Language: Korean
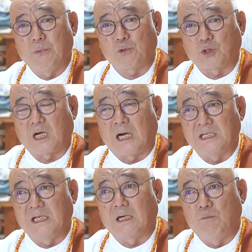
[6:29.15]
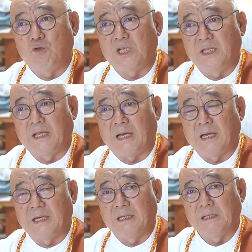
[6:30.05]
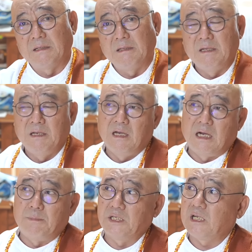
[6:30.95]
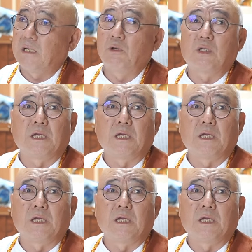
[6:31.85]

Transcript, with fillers: 쫓아가느냐가 문제인데 아마 제가 볼